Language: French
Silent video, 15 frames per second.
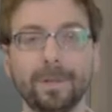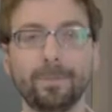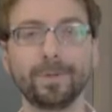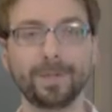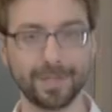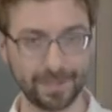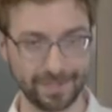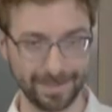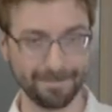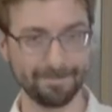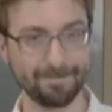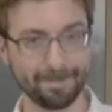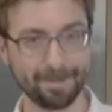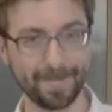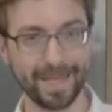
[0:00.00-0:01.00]
et Potager.
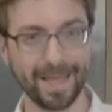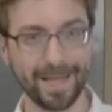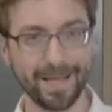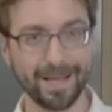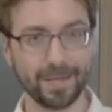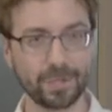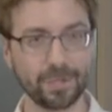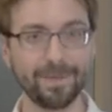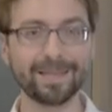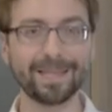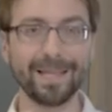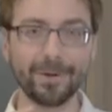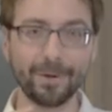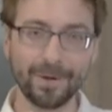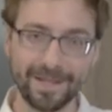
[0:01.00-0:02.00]
Je
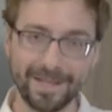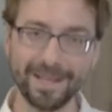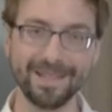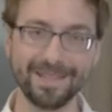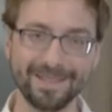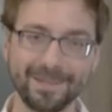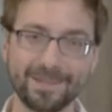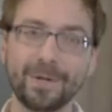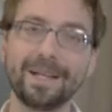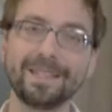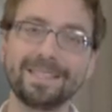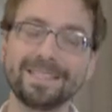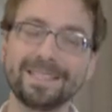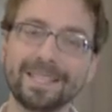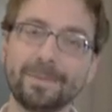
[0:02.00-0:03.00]
mettrai le lien dans la
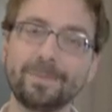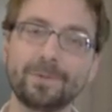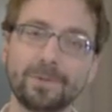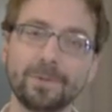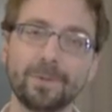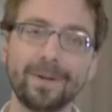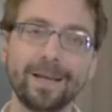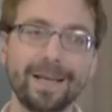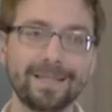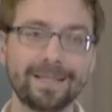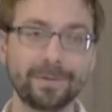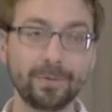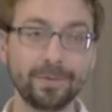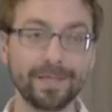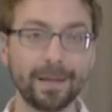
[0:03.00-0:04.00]
description.
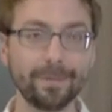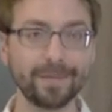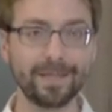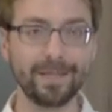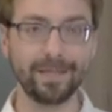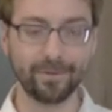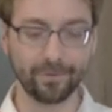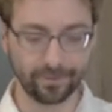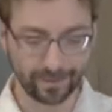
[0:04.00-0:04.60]
C'est une dame qui